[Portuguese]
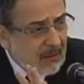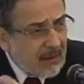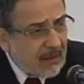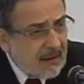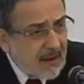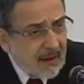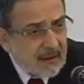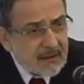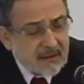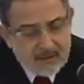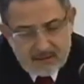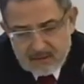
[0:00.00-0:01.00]

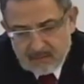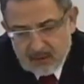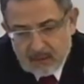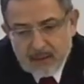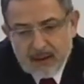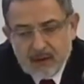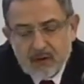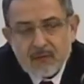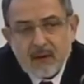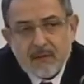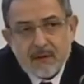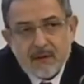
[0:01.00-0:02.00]
utilidade. Né? Meu pai
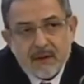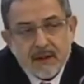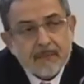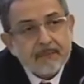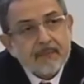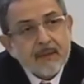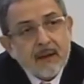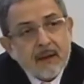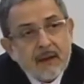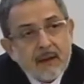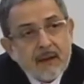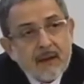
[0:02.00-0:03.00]
costumava dizer
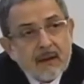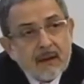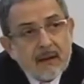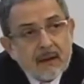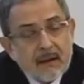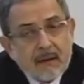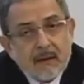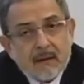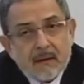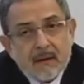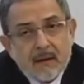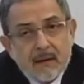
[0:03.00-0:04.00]
é,
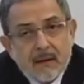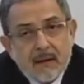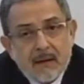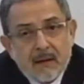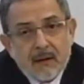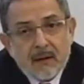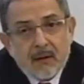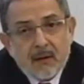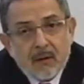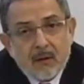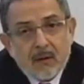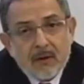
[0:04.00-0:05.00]
que
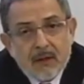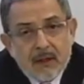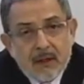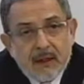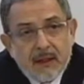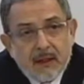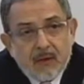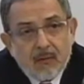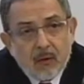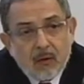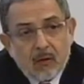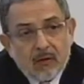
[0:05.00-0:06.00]
ideologia é
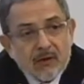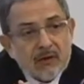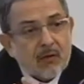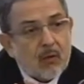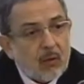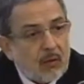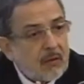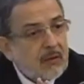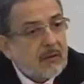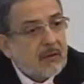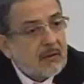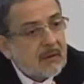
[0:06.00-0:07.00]
como óculos
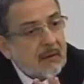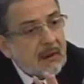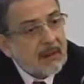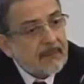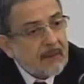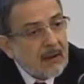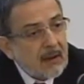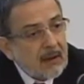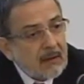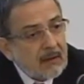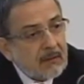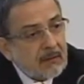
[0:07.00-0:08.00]
escuros. Tá?
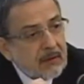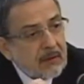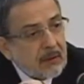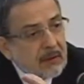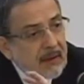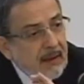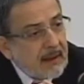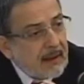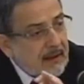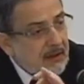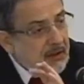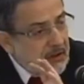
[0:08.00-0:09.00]
Se você usa
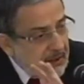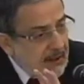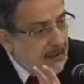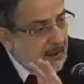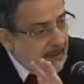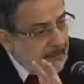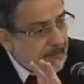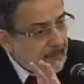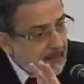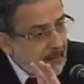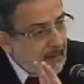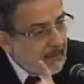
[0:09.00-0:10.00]
ela de dia,
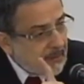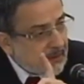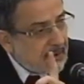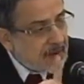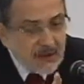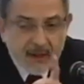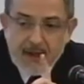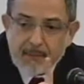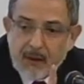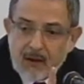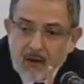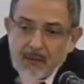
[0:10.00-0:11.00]
você enxerga
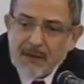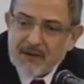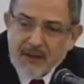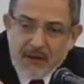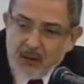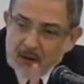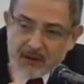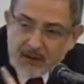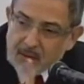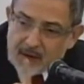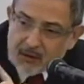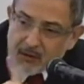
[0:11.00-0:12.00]
melhor, mas de noite
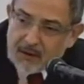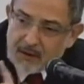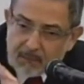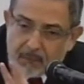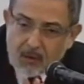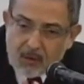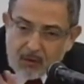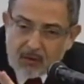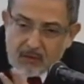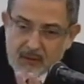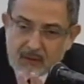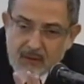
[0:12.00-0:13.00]
não ajuda nem um pouco.